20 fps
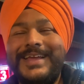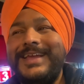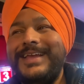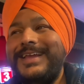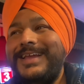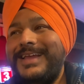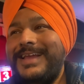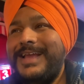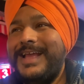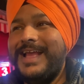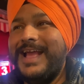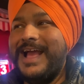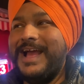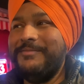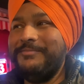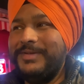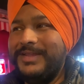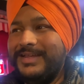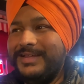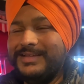फिर सब कहेंगे हम
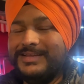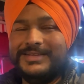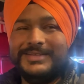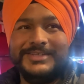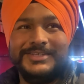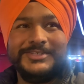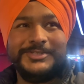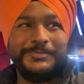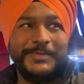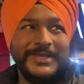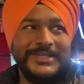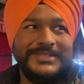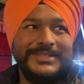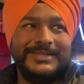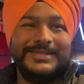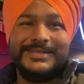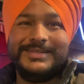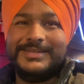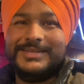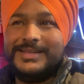नहीं खाते हमने
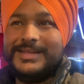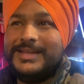मटन लिया